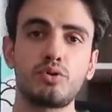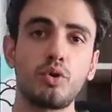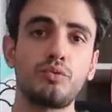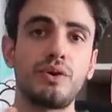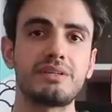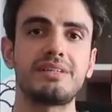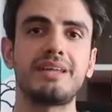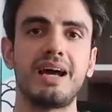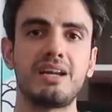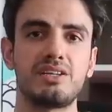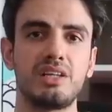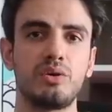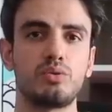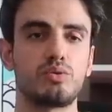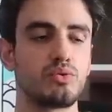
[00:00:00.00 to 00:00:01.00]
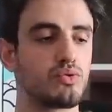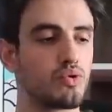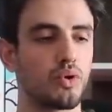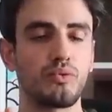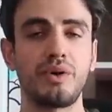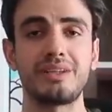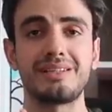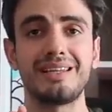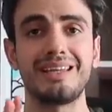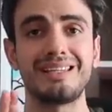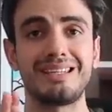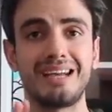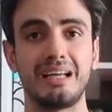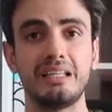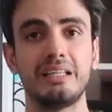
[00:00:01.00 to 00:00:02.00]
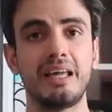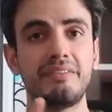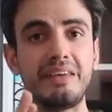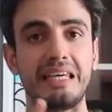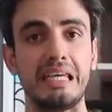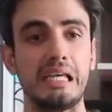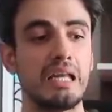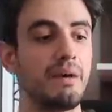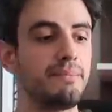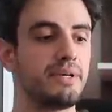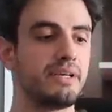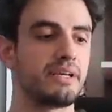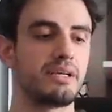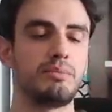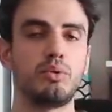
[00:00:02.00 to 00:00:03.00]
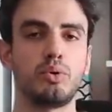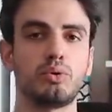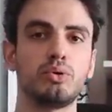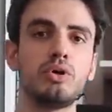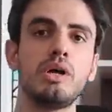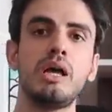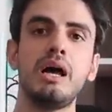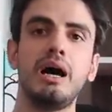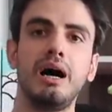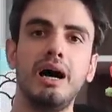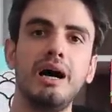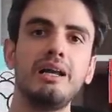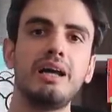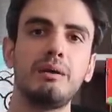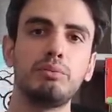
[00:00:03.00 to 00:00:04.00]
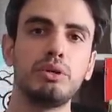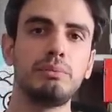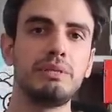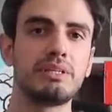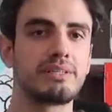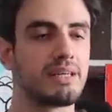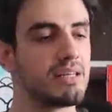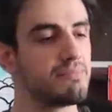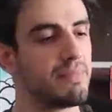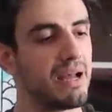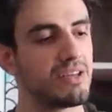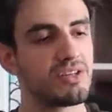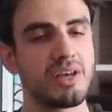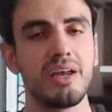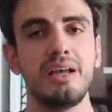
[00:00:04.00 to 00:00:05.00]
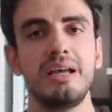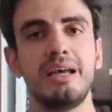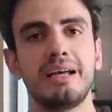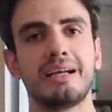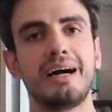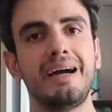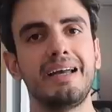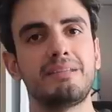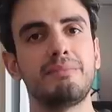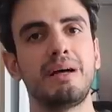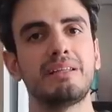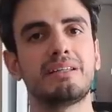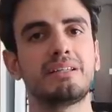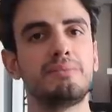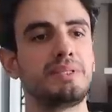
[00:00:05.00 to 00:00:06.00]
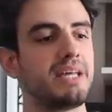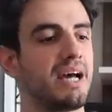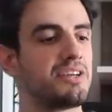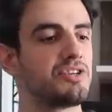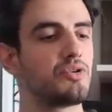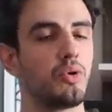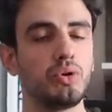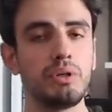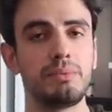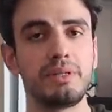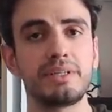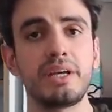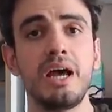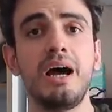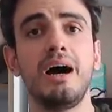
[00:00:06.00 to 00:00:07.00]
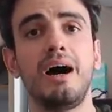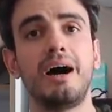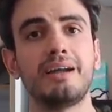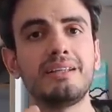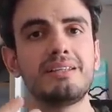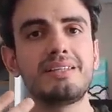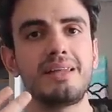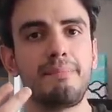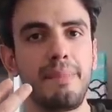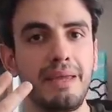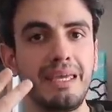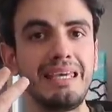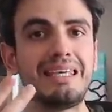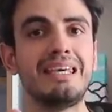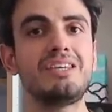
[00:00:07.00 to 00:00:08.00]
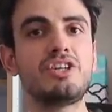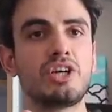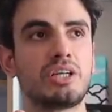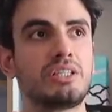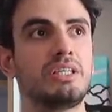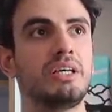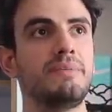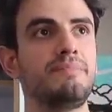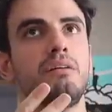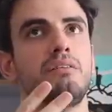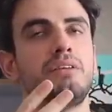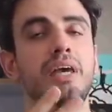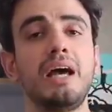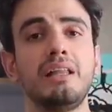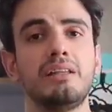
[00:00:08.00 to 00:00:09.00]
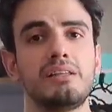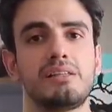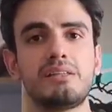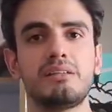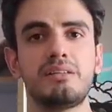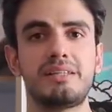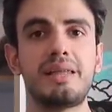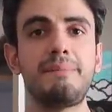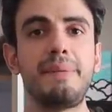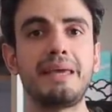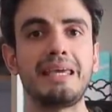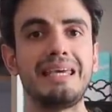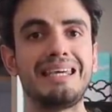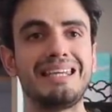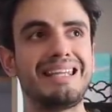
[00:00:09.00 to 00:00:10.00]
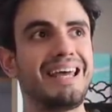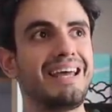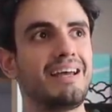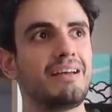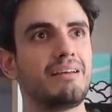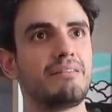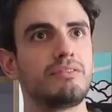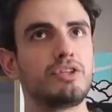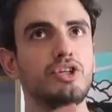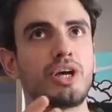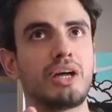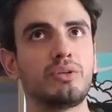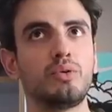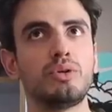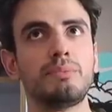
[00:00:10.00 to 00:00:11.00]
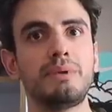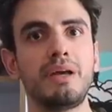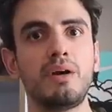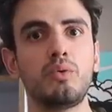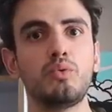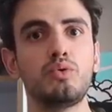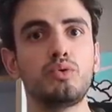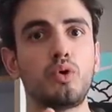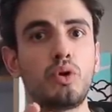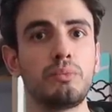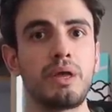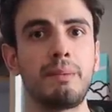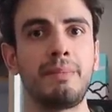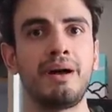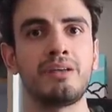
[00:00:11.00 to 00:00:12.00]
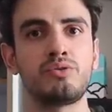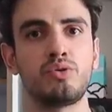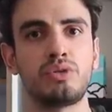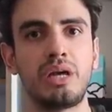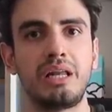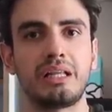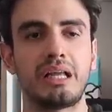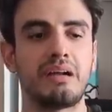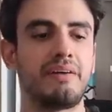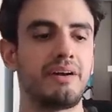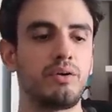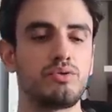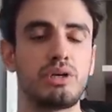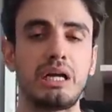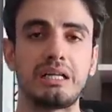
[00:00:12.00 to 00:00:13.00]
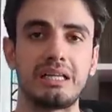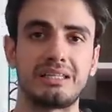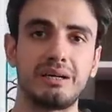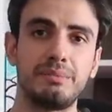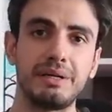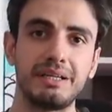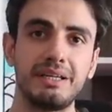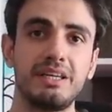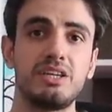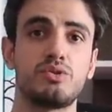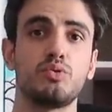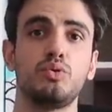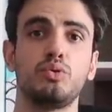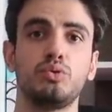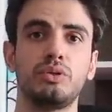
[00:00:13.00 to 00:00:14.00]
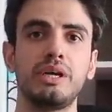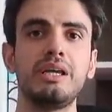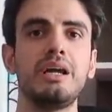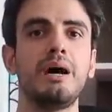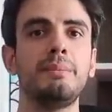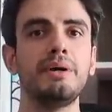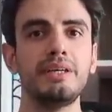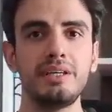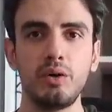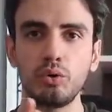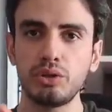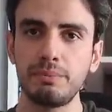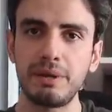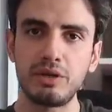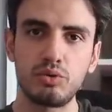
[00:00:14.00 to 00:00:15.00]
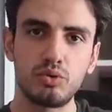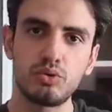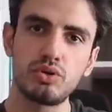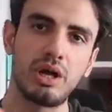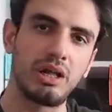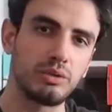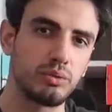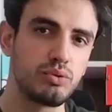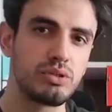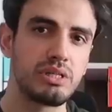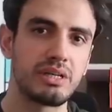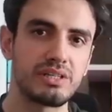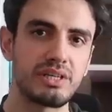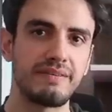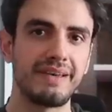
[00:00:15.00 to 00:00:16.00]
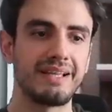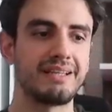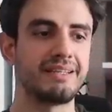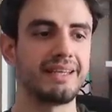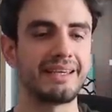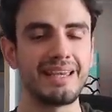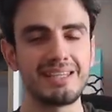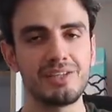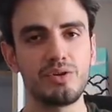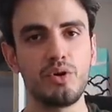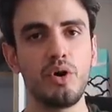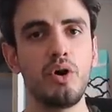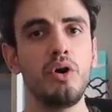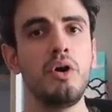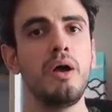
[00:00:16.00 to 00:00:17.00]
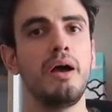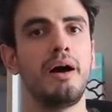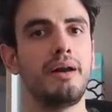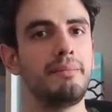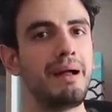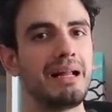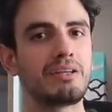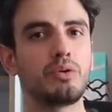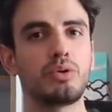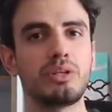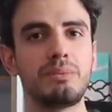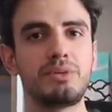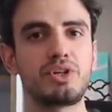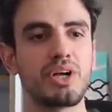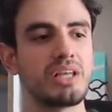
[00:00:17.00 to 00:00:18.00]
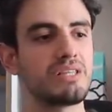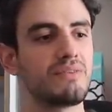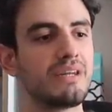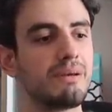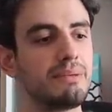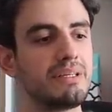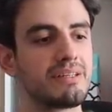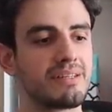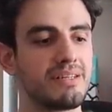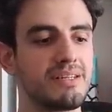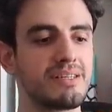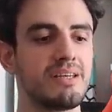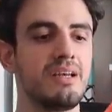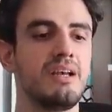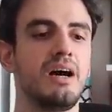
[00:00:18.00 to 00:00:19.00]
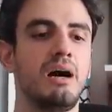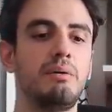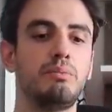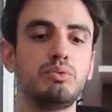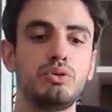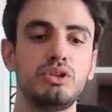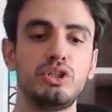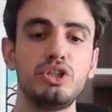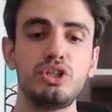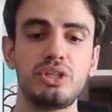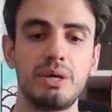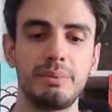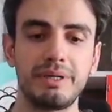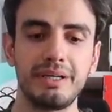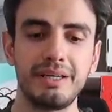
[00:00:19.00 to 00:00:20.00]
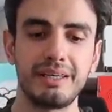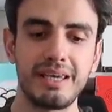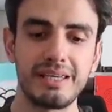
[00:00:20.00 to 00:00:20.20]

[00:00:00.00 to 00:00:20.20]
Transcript: çok fazla tercih ediyorsunuz. Çok fazla alınan ve giyilen bir ayakkabı oldu. Hala bulabilirseniz bence gayet mantıklı bir tercih olabilir. Harden Step Back 2 çıktı. Yalnız Step Back 2'de dışarıda oynamaya uygun olmayan bazı özellikler var. Özellikle tabanı hiç uygun değil ama yine o da 500-600 lira seviyelerinde geziniyor. Hani belki ona da bir şans verebilirsiniz. Ama bunun dış tabanı